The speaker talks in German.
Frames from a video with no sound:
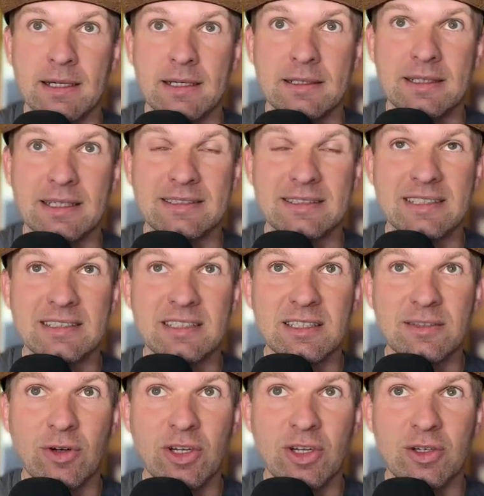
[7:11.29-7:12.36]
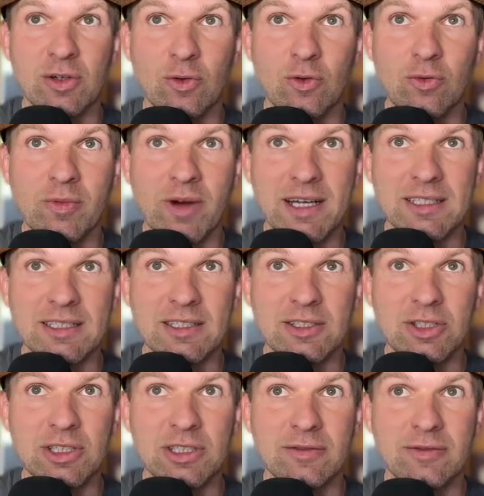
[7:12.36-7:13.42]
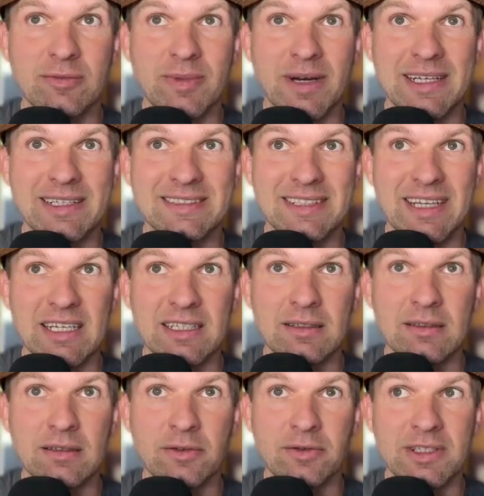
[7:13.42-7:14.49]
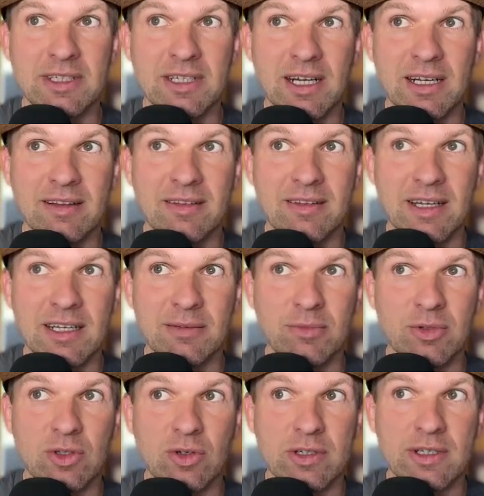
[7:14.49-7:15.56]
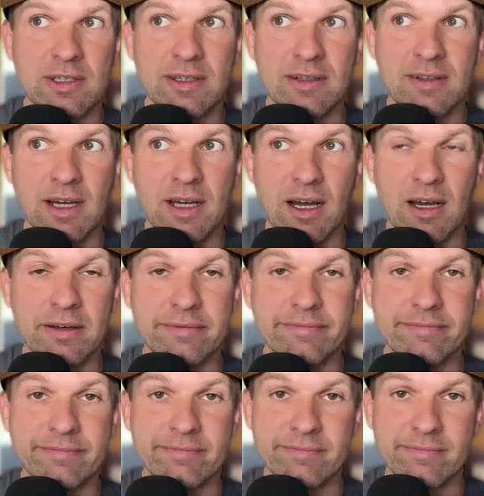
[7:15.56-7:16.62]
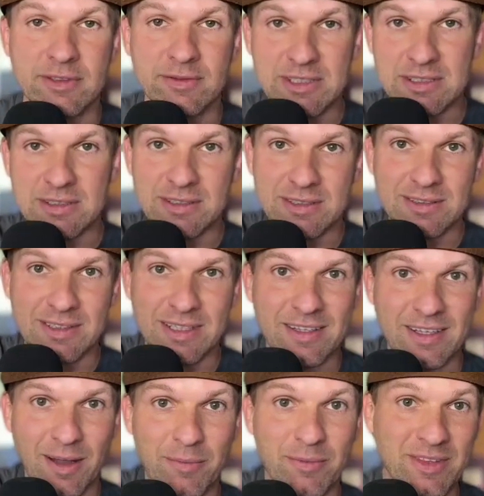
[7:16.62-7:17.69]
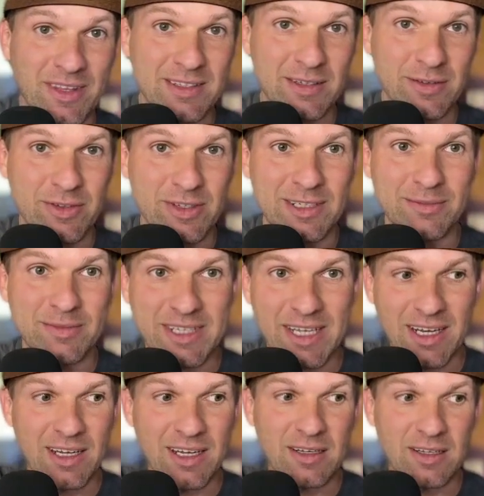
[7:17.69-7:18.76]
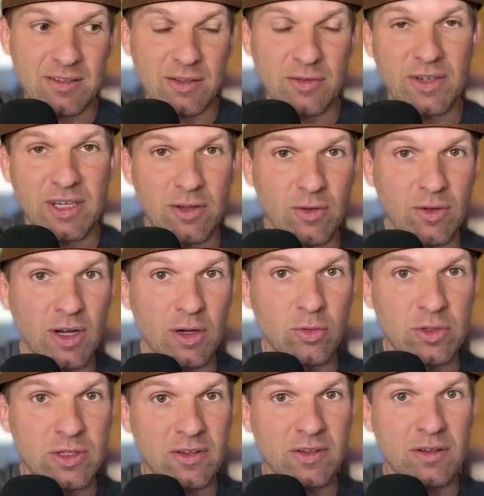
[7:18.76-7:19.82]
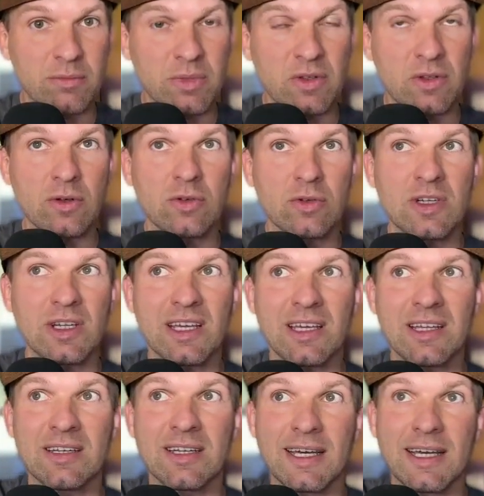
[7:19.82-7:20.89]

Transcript: Das ist jetzt nicht wirklich eine ruhmreiche Geschichte für beide Seiten. Auf Italiens Seite bedeutet das, A, ah, wir wissen es, sie haben sehr, sehr viel im Keller. Das ist vielleicht sogar gut, dass es ein bisschen runtergeht.